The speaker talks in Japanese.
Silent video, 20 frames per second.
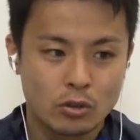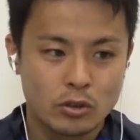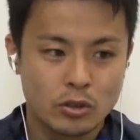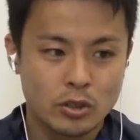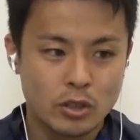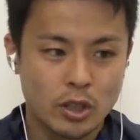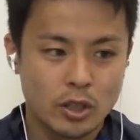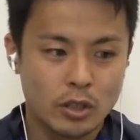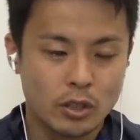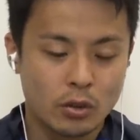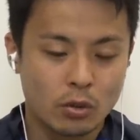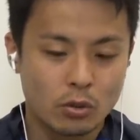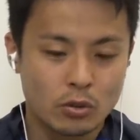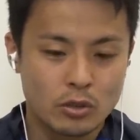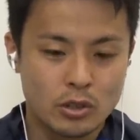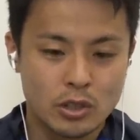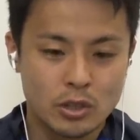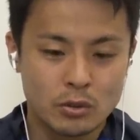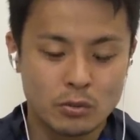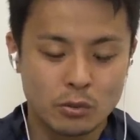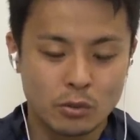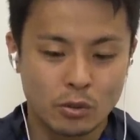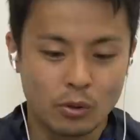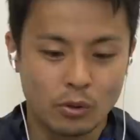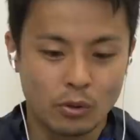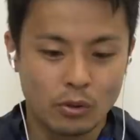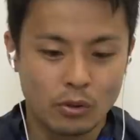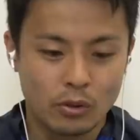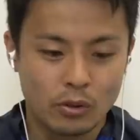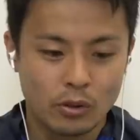常にこうチーム
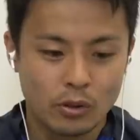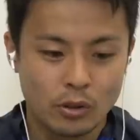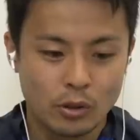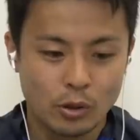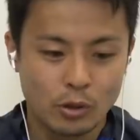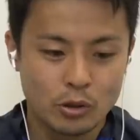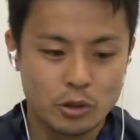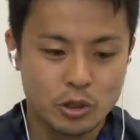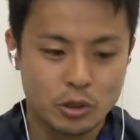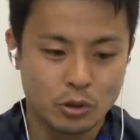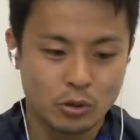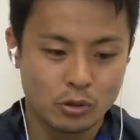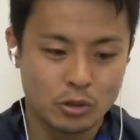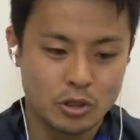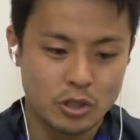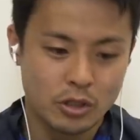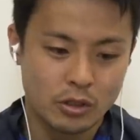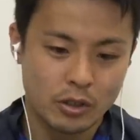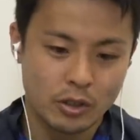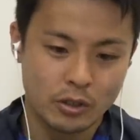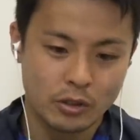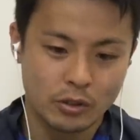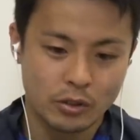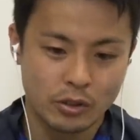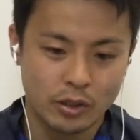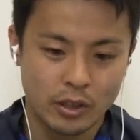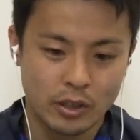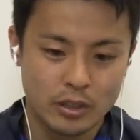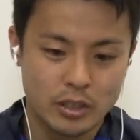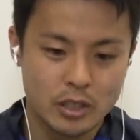を良くしようとしてくれると
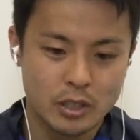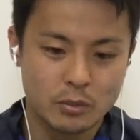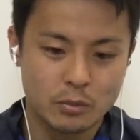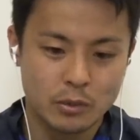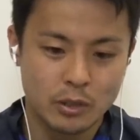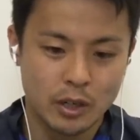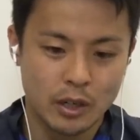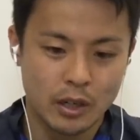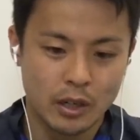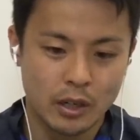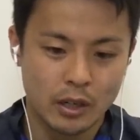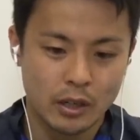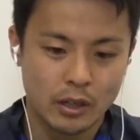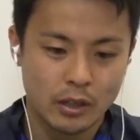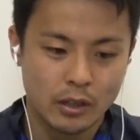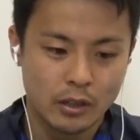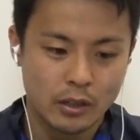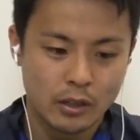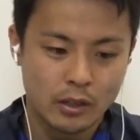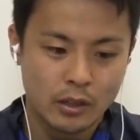いうかチームが、